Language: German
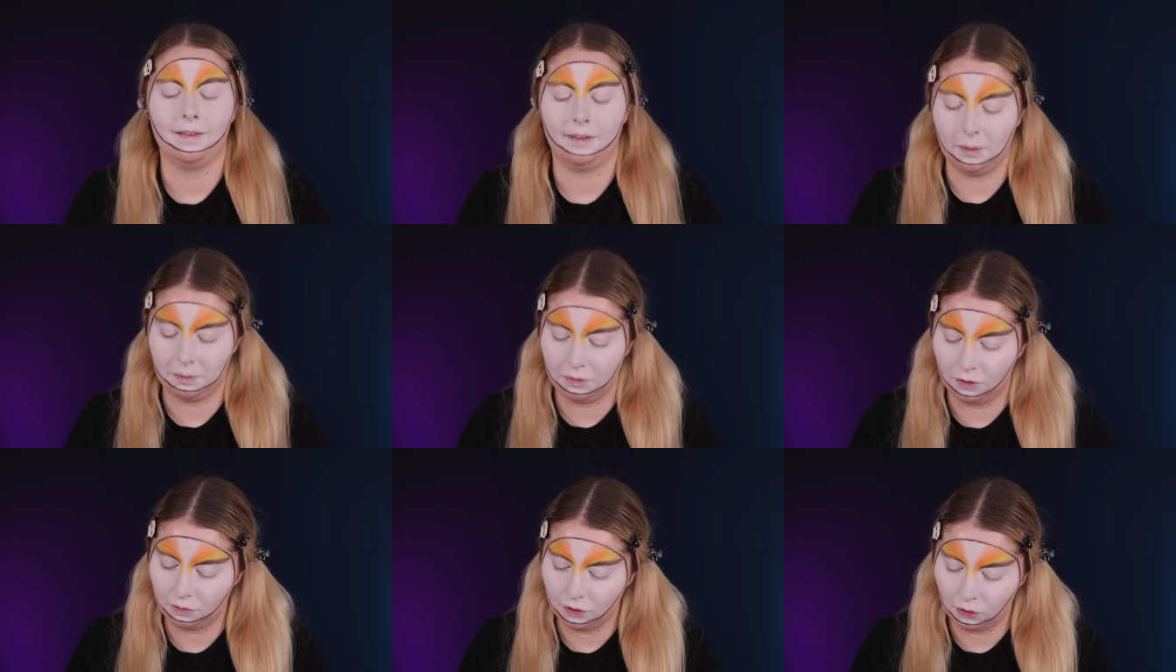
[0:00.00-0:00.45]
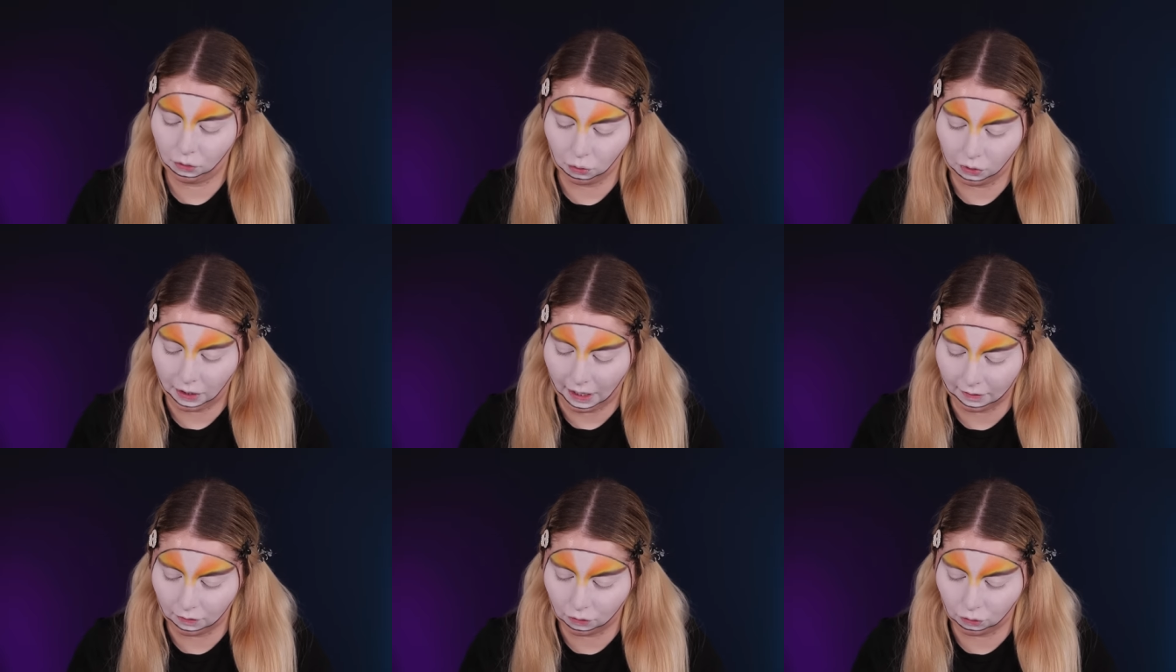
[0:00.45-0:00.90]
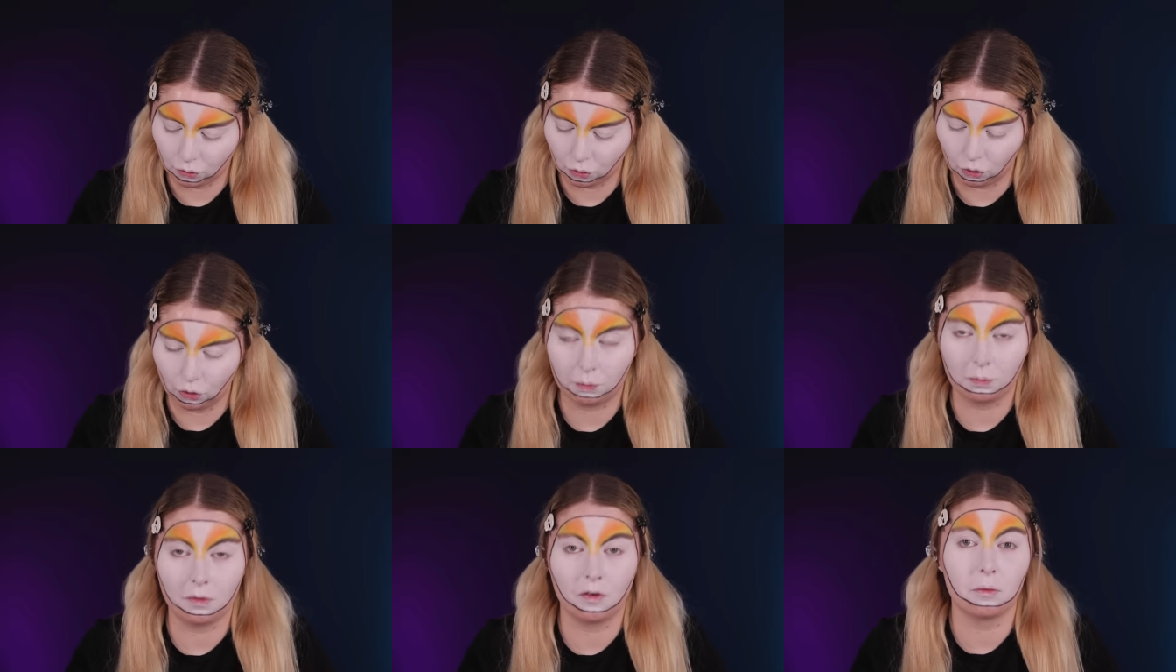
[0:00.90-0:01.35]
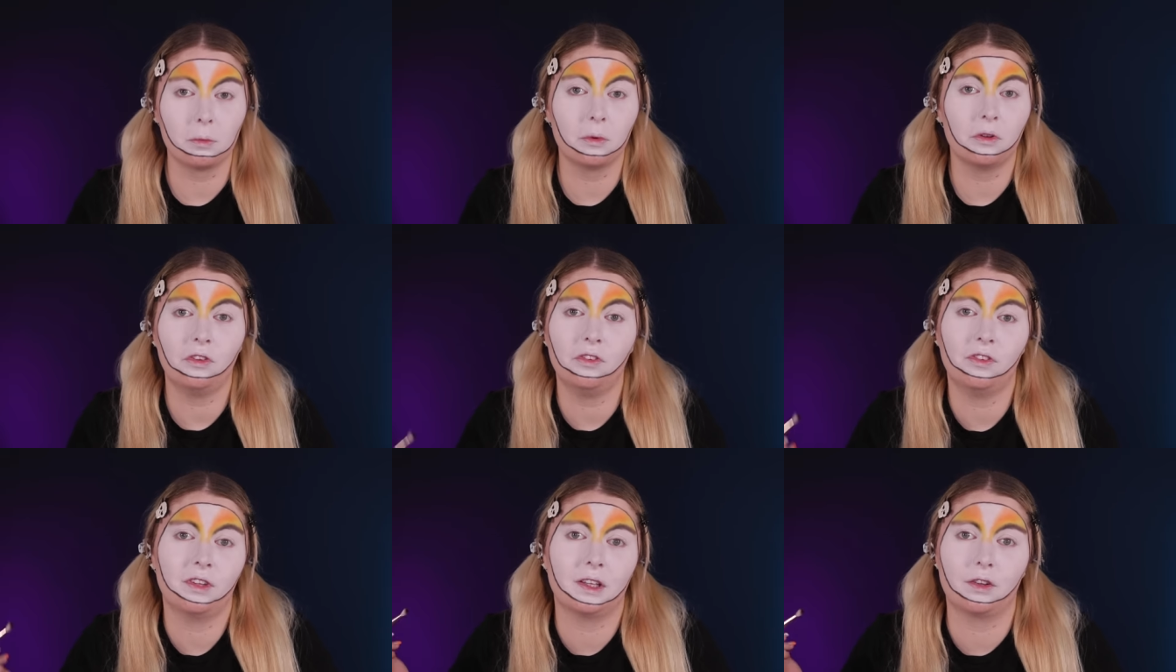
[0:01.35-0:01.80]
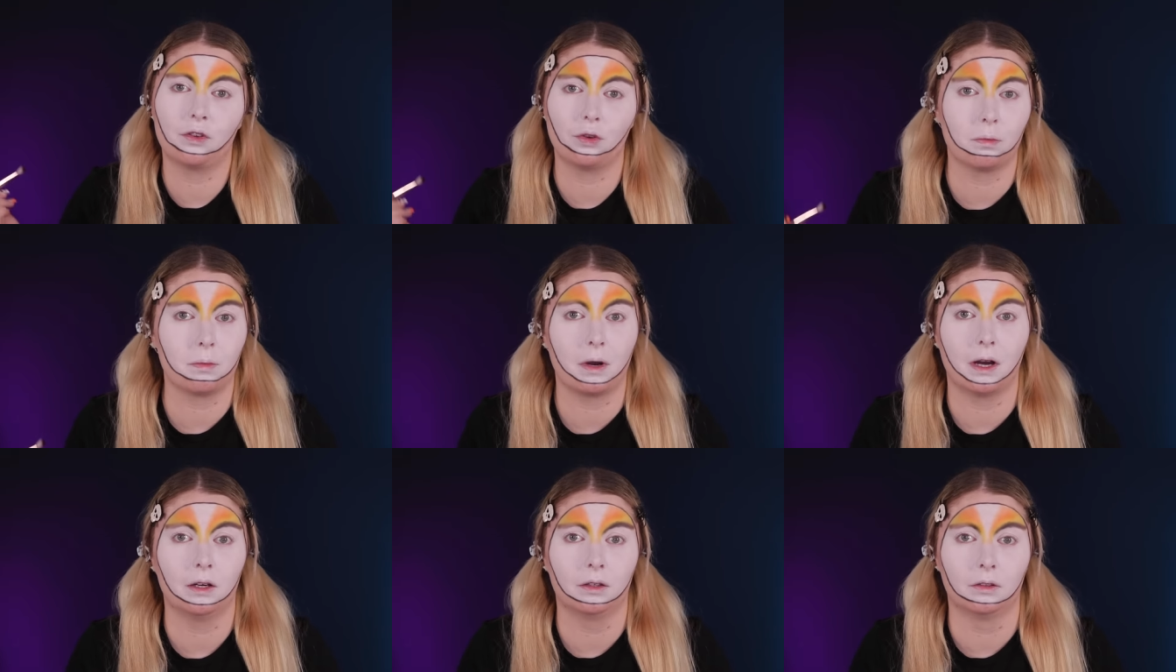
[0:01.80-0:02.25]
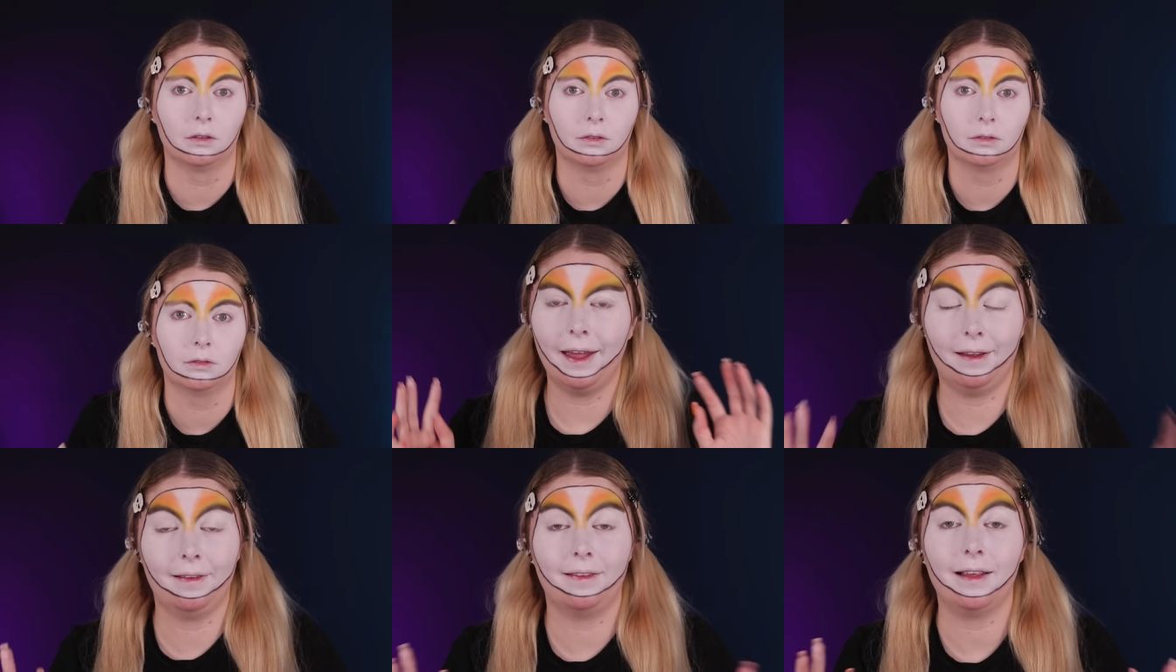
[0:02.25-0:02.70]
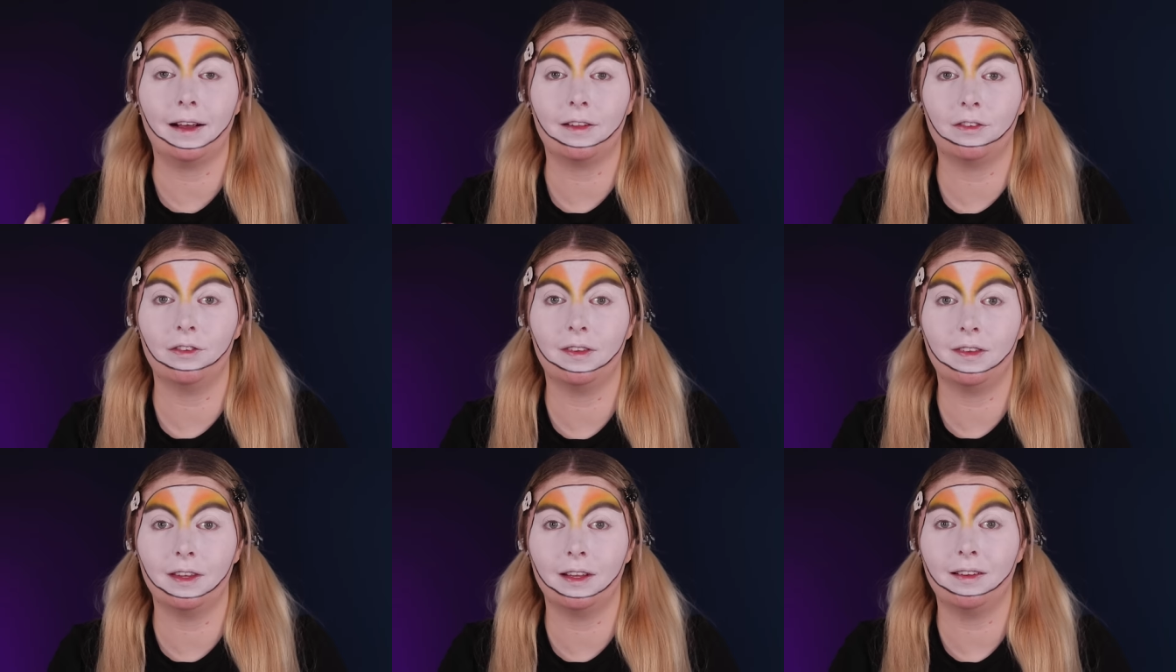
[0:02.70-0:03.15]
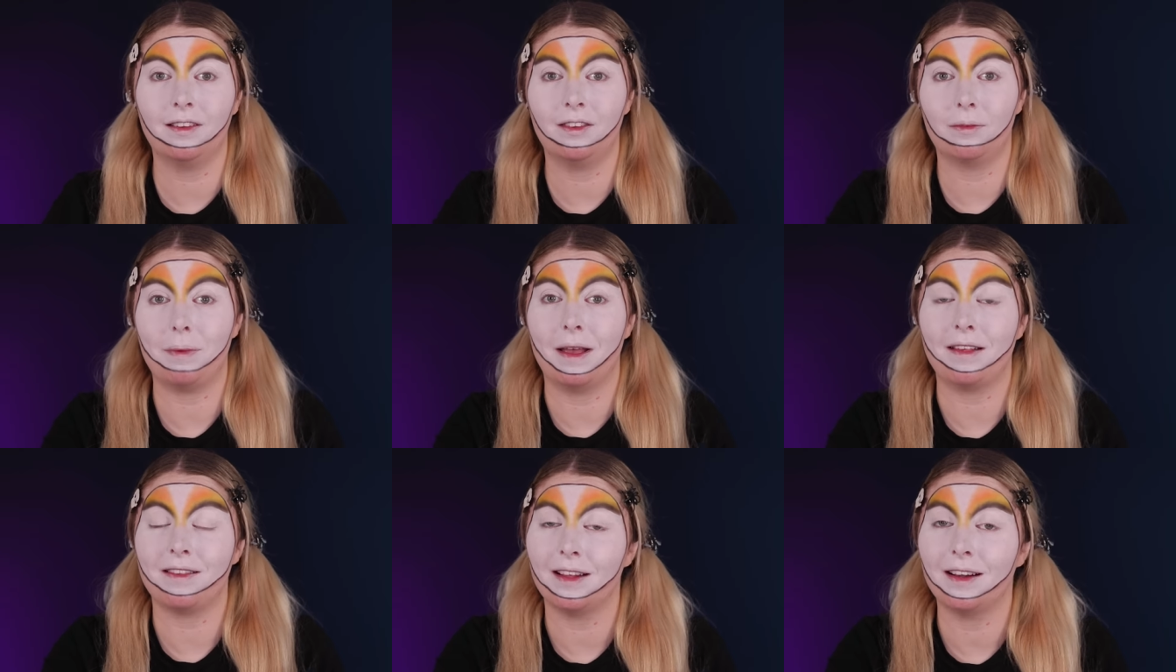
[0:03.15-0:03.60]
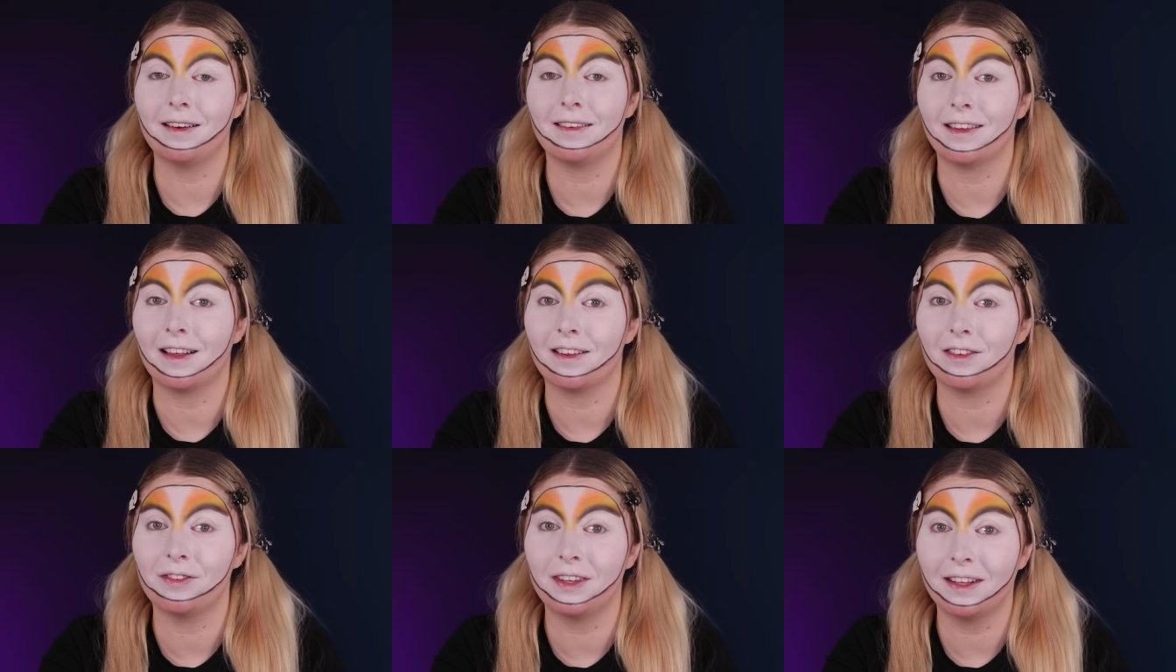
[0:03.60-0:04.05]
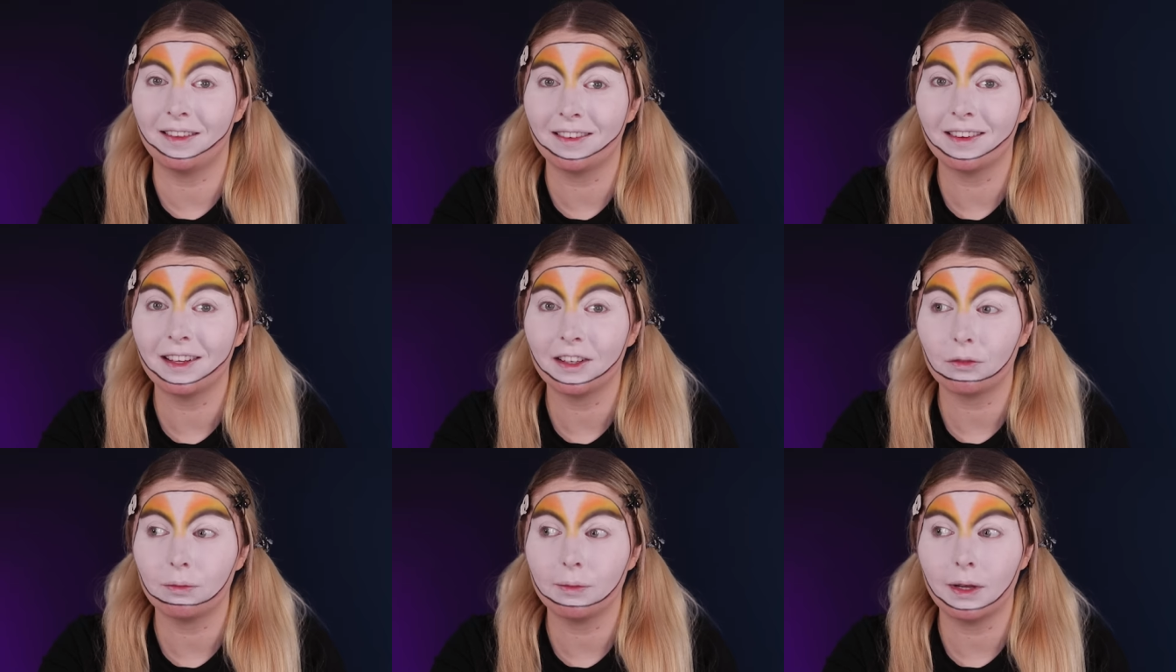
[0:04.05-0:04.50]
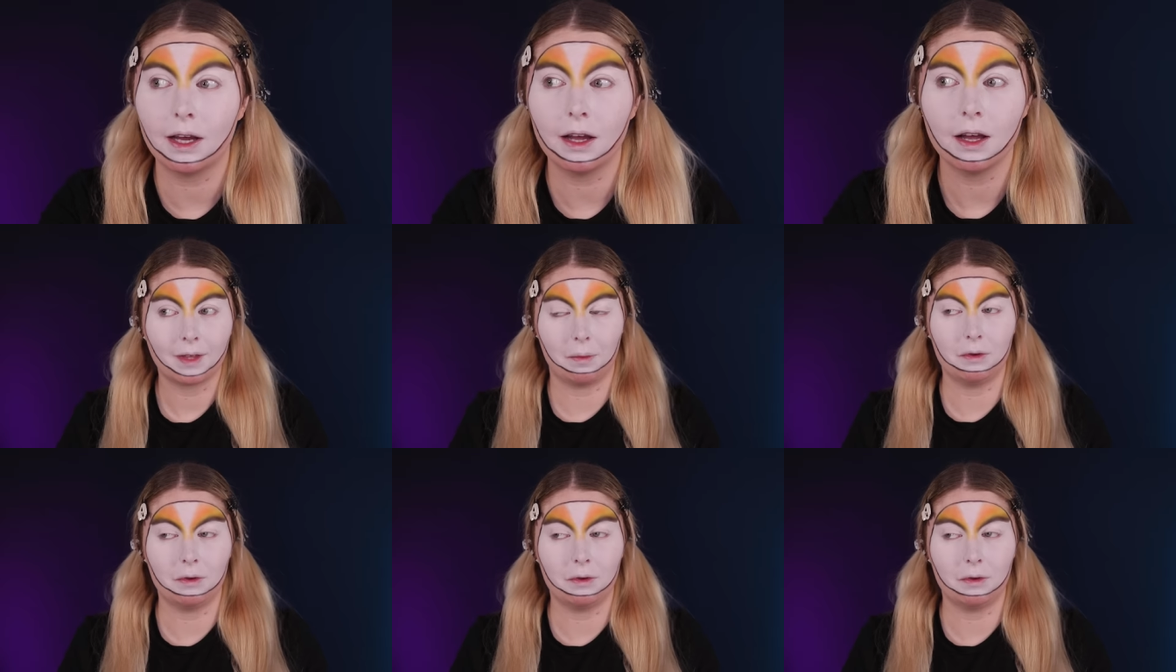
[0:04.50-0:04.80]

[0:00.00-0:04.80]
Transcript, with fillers: Es gibt sowieso kein Zurück mehr. Wir müssen es jetzt so machen. Ich sag's, wie es ist. Besser als das wird es nicht mehr.